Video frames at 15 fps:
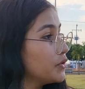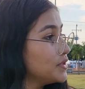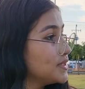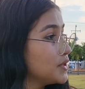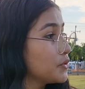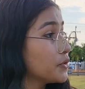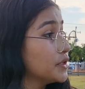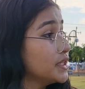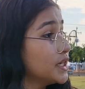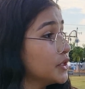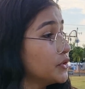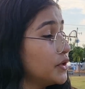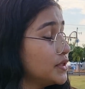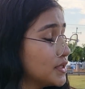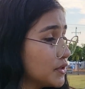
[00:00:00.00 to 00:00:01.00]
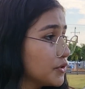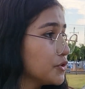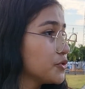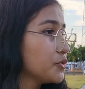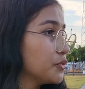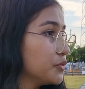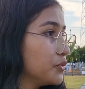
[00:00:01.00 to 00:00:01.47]
hoje sendo coordenadora do setor
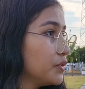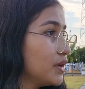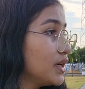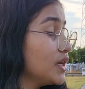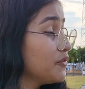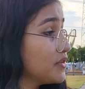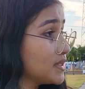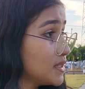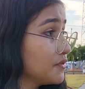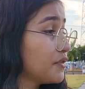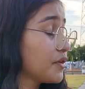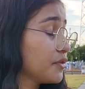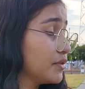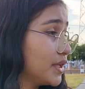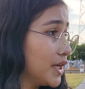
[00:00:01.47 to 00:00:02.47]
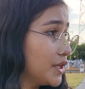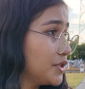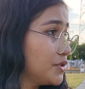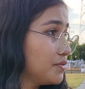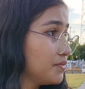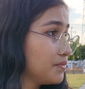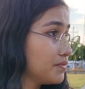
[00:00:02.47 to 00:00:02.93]
de cultura e fazendo
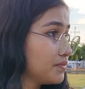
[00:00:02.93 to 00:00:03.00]
faculdade?